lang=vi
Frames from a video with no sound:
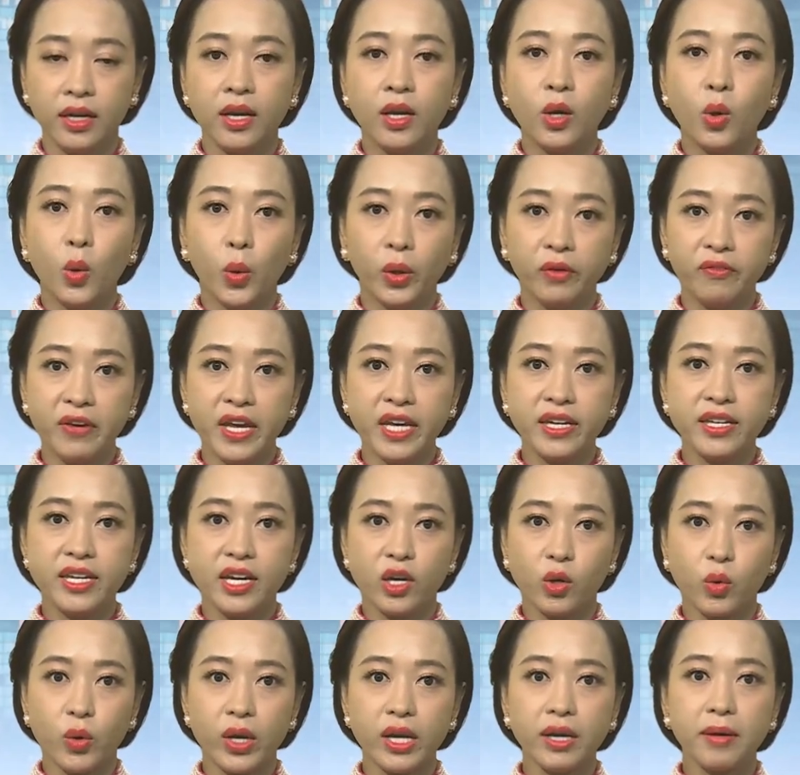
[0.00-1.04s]
Ủy viên dự
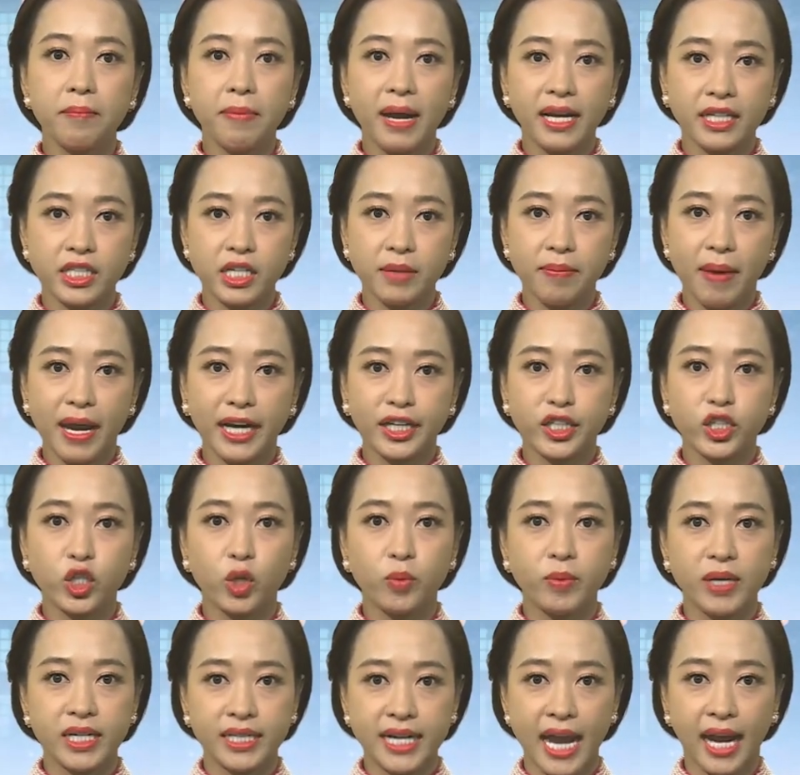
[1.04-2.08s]
quyết Ban chấp hành Trung
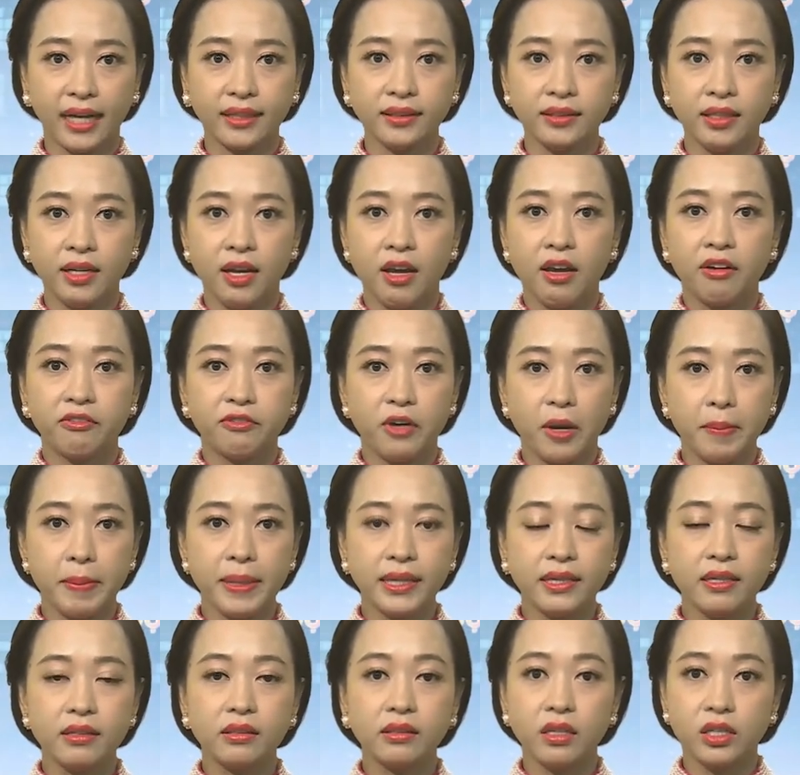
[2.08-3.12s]
ương Đảng, Phó Bí
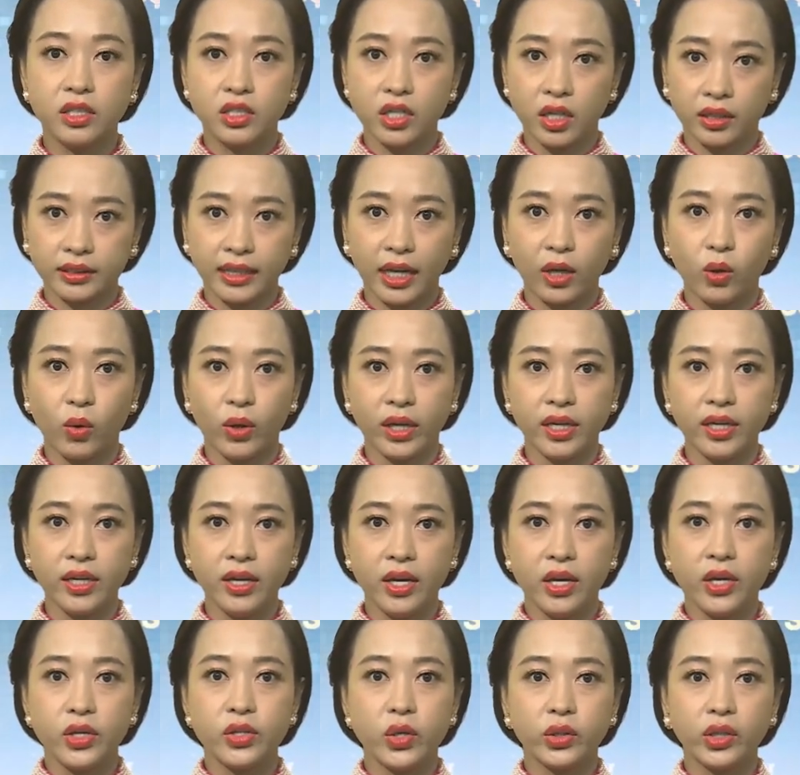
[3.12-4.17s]
thư Thường trực Thành ủy,
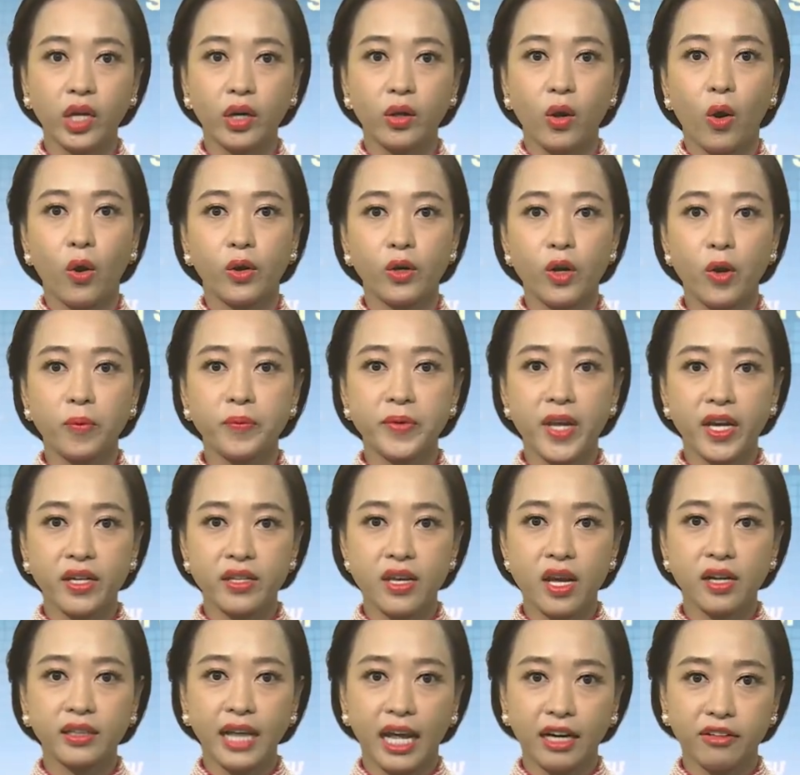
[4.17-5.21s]
Chủ tịch Hội đồng Nhân
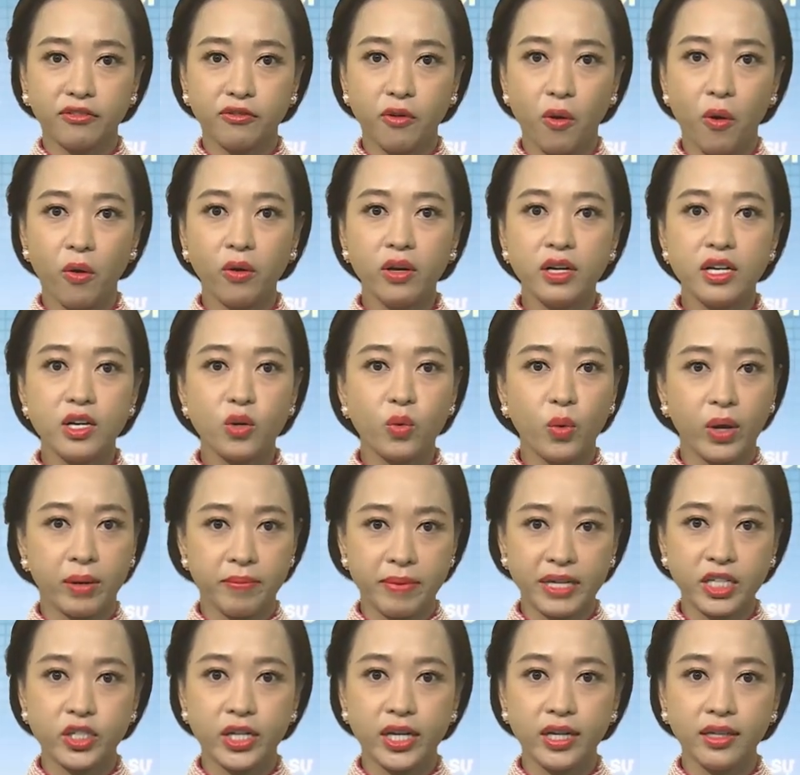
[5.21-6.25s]
dân thành phố Lương Nguyễn Minh
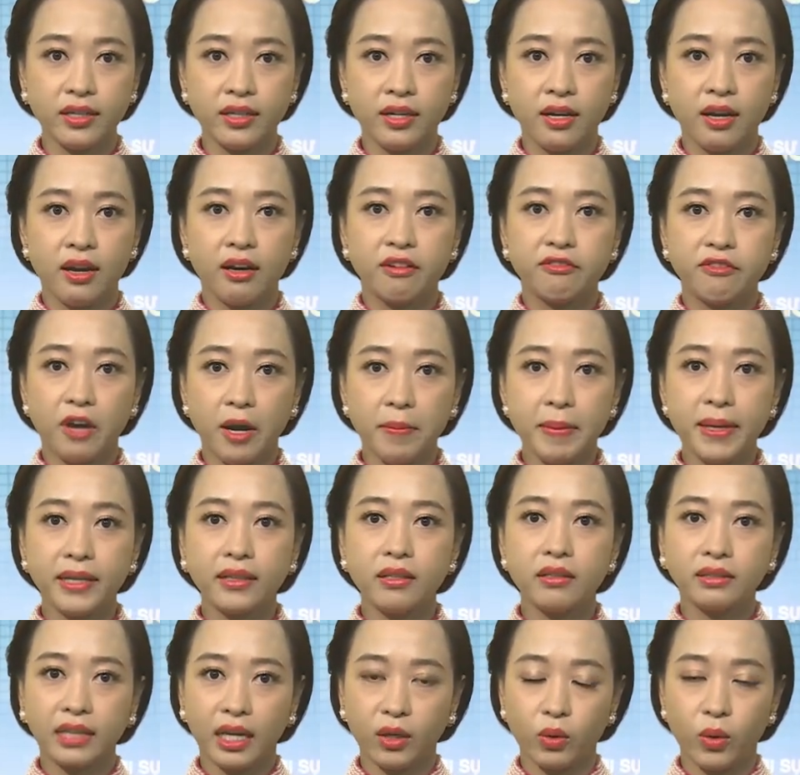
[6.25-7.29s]
Triết, Phó Bí thư
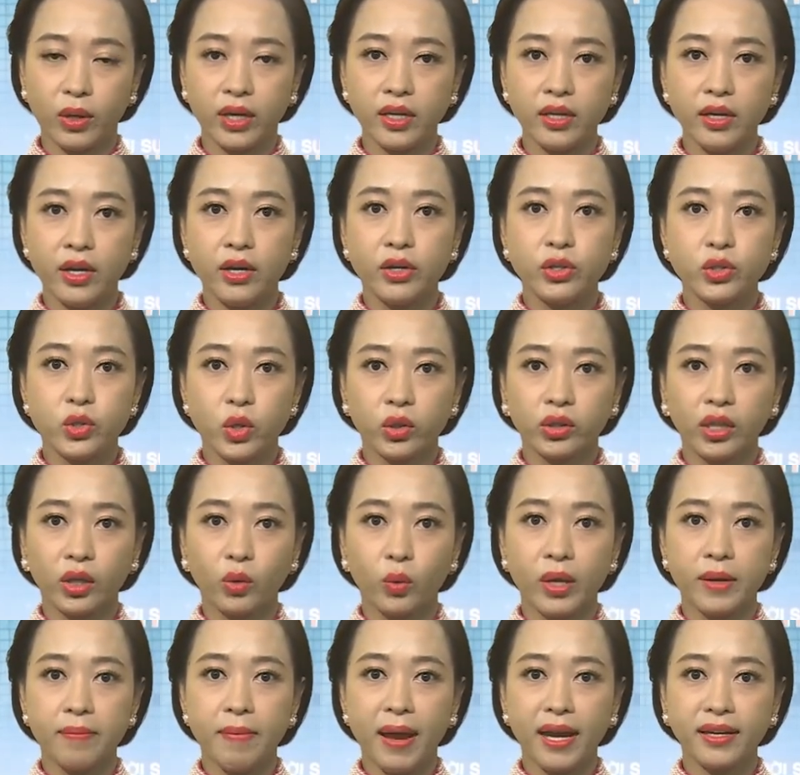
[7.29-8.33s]
Thành ủy, Chủ tịch
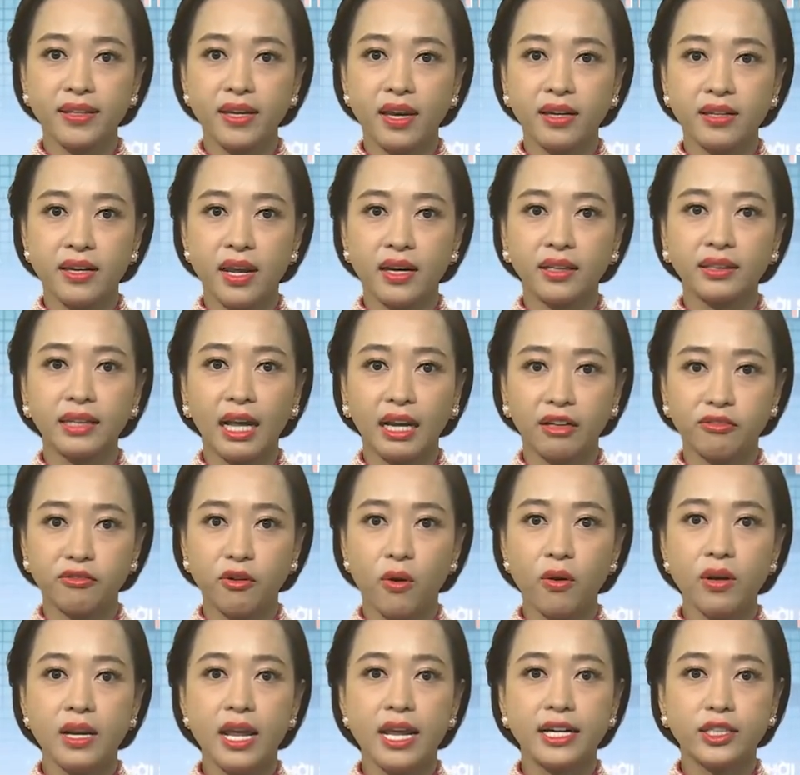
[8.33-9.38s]
Ủy ban Nhân dân thành phố
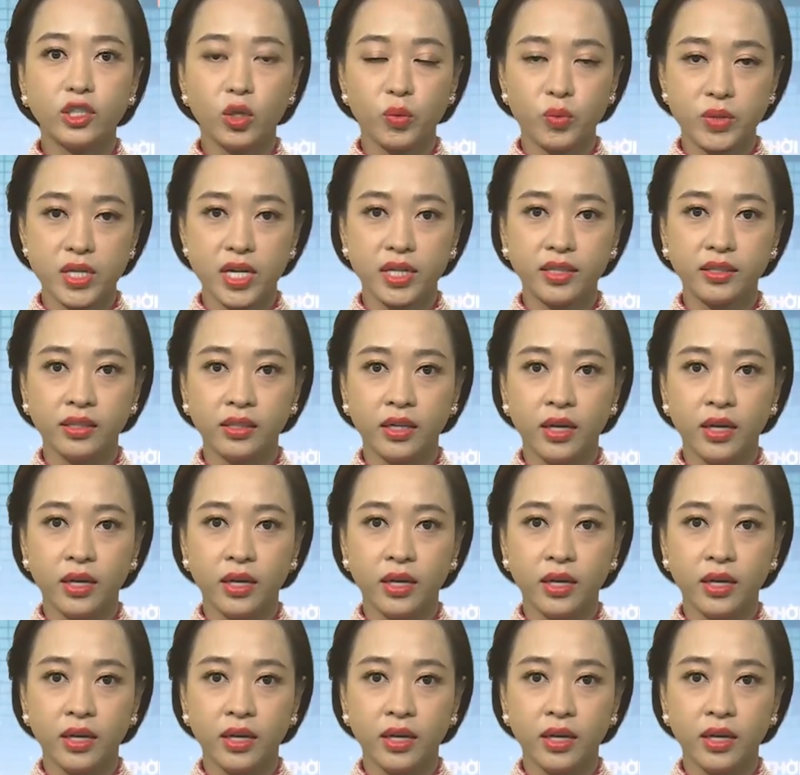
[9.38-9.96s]
Lê Trung Trinh,